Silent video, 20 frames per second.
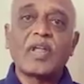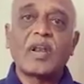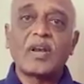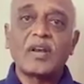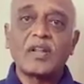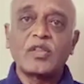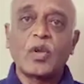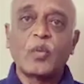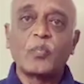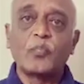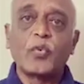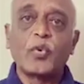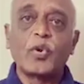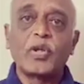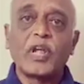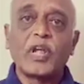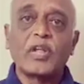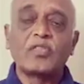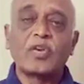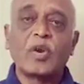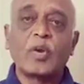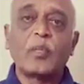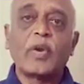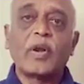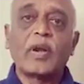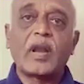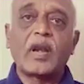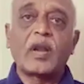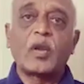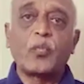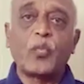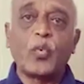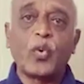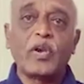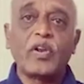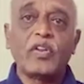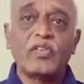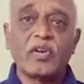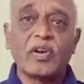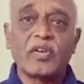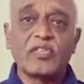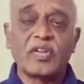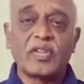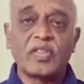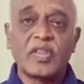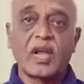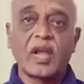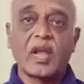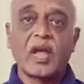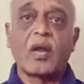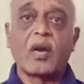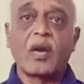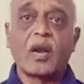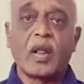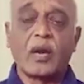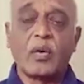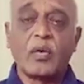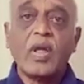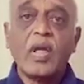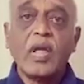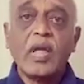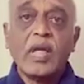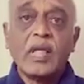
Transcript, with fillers: చేశారని తప్పుడు కేసులు పెట్టడానికి పోలీసులు సిద్ధంగా ఉన్నారు